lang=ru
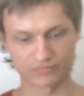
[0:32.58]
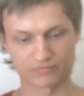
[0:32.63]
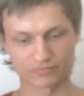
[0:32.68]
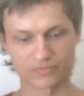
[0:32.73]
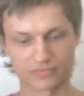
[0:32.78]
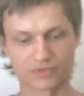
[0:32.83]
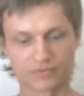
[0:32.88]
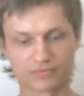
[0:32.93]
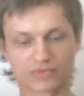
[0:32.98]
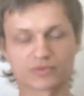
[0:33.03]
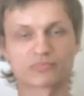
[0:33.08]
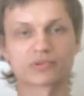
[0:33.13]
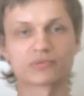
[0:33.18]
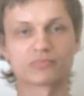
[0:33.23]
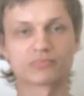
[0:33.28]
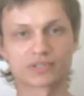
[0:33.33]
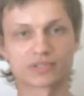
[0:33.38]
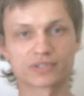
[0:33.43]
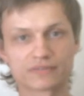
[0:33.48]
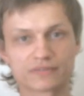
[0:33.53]
именно
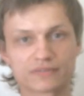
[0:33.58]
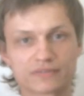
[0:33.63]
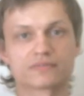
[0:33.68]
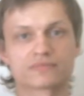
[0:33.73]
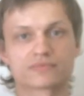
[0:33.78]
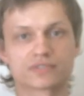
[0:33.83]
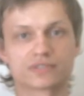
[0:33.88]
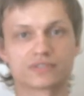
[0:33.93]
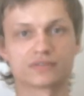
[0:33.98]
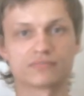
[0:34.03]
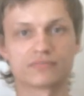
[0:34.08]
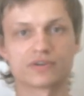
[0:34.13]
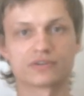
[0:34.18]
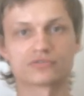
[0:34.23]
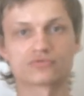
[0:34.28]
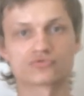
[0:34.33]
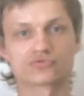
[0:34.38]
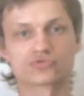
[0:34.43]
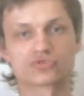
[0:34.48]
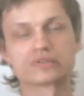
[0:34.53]
преподаванием
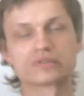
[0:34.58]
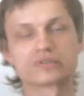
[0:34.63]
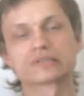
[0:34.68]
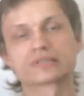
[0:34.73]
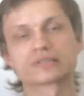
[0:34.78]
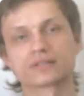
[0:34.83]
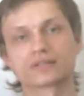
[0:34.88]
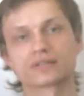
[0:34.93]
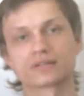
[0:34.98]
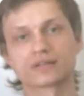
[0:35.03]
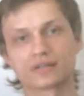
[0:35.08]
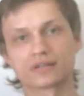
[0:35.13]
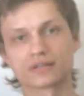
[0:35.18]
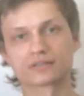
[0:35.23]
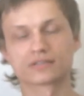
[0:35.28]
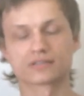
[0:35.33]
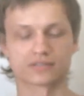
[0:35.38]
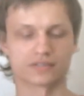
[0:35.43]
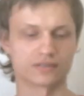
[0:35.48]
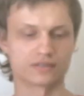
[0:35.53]
занимаюсь уже несколько лет,
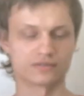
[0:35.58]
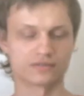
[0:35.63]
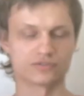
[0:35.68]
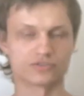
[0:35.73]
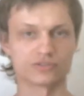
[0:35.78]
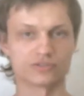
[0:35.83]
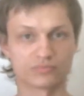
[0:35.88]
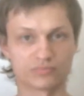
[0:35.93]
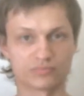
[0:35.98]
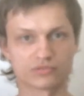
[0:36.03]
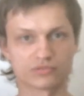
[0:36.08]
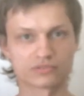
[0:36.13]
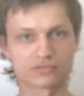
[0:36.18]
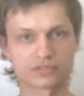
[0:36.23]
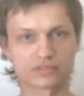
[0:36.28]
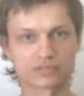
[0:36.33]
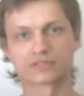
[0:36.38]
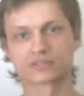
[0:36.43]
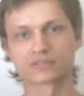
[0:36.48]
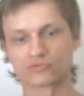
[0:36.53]
достаточно
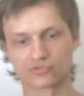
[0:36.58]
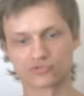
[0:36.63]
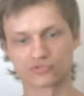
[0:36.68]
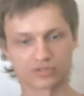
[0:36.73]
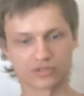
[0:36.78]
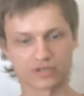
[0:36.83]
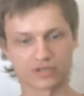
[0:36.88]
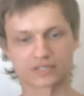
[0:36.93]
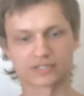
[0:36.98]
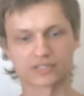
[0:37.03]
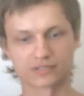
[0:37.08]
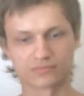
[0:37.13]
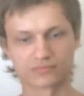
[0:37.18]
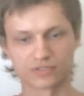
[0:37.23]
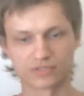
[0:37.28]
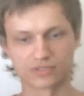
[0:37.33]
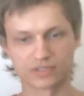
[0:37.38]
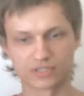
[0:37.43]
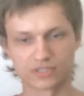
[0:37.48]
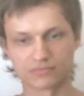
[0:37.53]
плотно, с очень разными
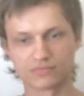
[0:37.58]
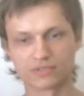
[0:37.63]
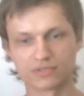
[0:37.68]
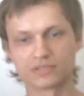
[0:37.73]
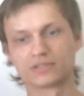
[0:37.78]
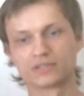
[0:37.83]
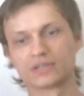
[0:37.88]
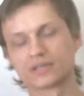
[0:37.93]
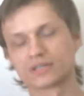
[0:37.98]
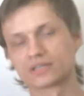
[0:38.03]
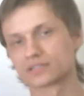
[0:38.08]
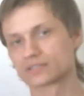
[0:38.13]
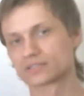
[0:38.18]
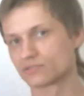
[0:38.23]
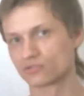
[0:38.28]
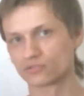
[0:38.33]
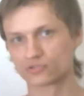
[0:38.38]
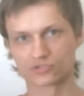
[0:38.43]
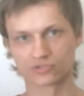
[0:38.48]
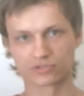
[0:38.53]
детьми, с
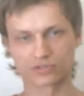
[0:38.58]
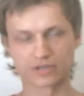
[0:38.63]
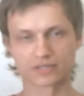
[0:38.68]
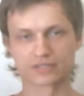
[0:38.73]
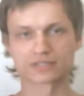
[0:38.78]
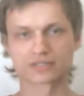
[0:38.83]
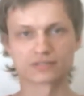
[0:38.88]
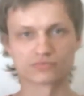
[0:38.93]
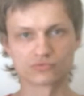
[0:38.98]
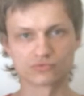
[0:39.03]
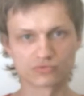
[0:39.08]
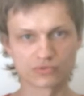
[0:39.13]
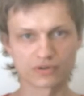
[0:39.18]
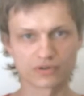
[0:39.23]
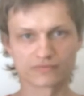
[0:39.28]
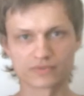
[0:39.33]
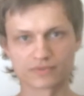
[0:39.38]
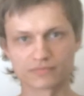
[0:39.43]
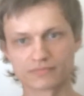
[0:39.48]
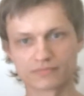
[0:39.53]
очень разным
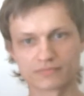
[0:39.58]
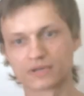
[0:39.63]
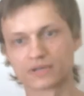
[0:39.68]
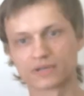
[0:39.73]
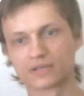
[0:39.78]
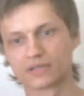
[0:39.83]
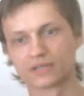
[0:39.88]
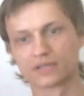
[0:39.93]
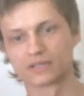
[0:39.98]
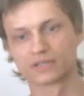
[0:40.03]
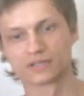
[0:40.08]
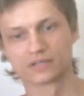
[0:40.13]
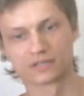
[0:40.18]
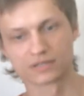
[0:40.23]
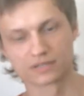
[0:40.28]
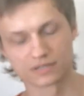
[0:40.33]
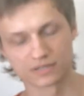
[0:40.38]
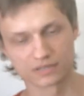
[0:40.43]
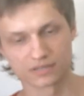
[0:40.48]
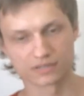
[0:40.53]
уровнем.
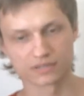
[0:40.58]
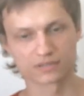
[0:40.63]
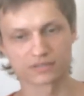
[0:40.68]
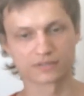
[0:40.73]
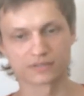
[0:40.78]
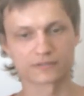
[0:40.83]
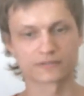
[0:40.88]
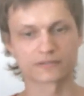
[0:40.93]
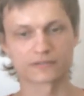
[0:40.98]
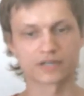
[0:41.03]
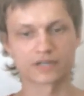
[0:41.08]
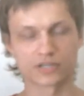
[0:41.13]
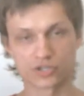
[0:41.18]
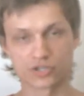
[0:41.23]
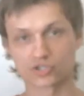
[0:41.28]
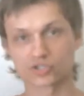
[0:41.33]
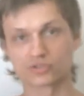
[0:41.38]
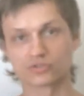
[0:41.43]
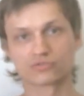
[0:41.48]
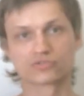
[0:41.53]
А,
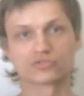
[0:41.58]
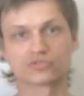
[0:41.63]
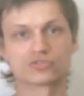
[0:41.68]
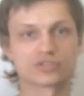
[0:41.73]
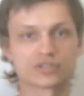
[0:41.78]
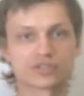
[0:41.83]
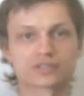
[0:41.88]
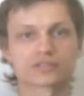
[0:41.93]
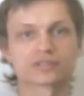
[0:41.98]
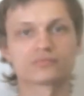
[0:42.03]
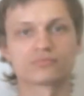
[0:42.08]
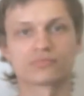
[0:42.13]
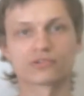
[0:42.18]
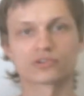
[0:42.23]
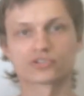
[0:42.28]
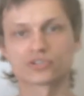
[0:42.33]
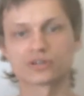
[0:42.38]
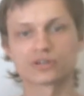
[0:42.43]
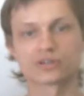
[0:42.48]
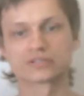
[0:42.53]
конечно, очень часто
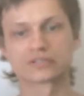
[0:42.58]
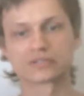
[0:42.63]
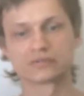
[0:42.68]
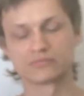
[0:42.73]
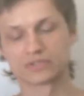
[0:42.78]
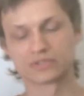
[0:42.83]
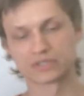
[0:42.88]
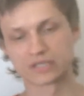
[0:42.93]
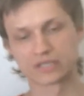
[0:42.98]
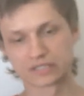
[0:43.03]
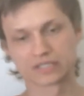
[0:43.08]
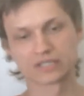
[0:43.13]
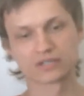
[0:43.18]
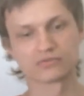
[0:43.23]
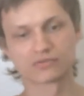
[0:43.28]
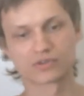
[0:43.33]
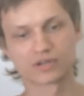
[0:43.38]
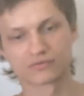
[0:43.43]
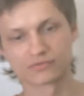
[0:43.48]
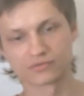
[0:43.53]
обращаются именно те,
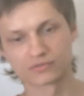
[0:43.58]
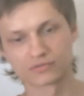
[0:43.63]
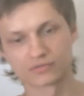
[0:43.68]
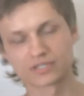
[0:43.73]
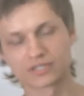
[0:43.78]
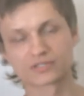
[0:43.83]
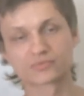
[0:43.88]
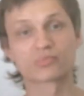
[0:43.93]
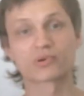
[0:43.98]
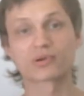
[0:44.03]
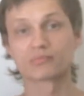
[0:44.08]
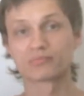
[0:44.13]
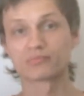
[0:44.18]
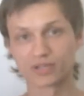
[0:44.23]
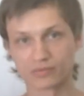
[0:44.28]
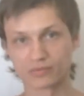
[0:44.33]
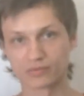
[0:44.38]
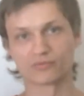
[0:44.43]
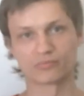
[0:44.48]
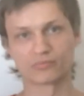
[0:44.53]
у кого есть
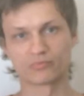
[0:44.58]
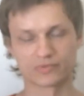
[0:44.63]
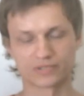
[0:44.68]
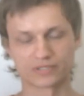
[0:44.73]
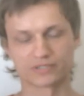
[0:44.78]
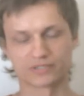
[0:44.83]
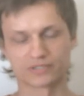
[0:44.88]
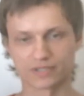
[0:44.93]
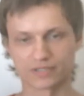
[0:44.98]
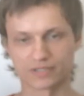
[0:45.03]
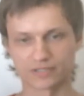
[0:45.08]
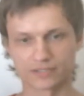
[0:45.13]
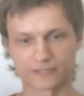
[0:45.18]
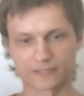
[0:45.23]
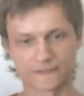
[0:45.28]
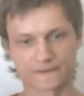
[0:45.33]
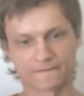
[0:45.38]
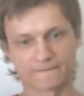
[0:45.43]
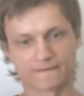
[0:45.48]
проблемы по математике.